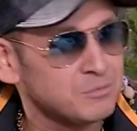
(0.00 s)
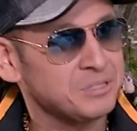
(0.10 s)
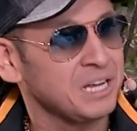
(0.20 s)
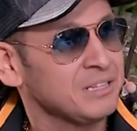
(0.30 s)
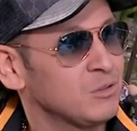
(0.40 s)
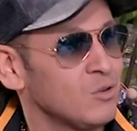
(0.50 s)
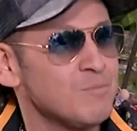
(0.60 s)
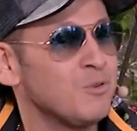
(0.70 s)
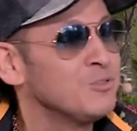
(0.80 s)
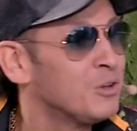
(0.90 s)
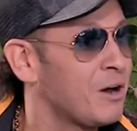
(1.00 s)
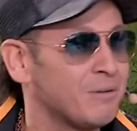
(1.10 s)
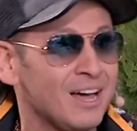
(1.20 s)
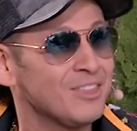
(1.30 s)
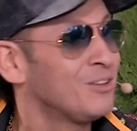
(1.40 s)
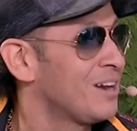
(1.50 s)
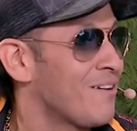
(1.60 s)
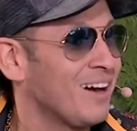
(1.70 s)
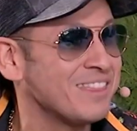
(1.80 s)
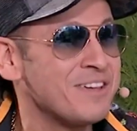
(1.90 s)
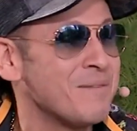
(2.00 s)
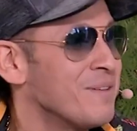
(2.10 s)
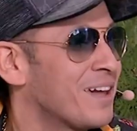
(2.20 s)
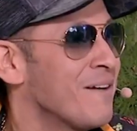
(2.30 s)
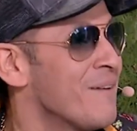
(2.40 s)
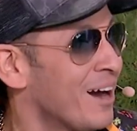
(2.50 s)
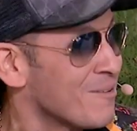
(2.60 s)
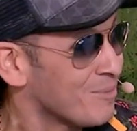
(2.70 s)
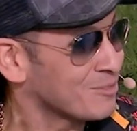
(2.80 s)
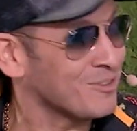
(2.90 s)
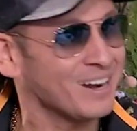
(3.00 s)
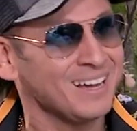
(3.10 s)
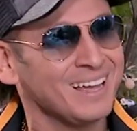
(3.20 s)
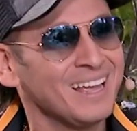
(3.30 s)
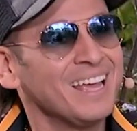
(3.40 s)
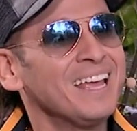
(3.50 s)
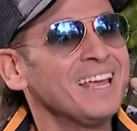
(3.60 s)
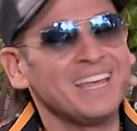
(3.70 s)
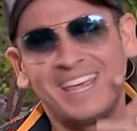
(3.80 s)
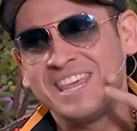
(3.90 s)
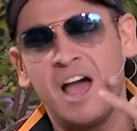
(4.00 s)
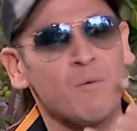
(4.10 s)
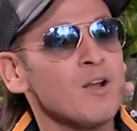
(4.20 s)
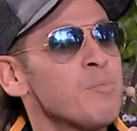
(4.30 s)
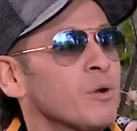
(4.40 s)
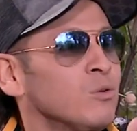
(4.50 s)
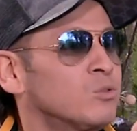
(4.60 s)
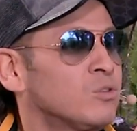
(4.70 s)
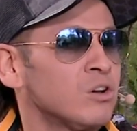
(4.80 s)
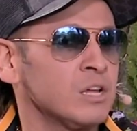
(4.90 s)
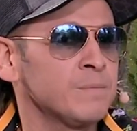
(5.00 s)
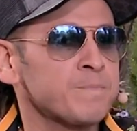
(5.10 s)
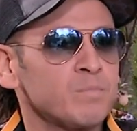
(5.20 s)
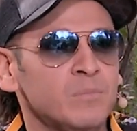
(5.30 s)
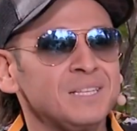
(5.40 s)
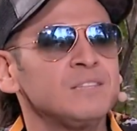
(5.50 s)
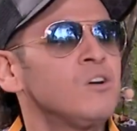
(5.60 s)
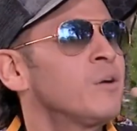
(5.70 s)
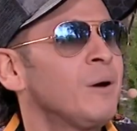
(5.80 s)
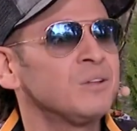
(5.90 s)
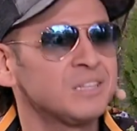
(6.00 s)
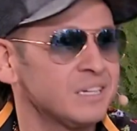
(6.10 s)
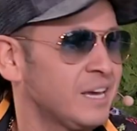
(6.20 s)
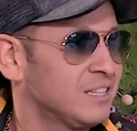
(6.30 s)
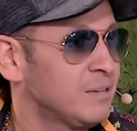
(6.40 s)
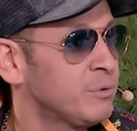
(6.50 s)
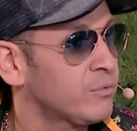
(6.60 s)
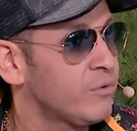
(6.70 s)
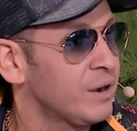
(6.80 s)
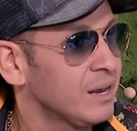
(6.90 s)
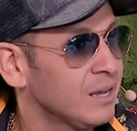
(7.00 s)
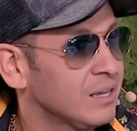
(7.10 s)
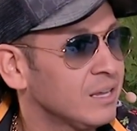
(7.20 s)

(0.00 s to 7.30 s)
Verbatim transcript: O sea, todo el mundo hablando de la vaina y de mí que me dejaron por fuera. Y llamo a los productores, me dicen, no, hermano, te quedaste por fuera.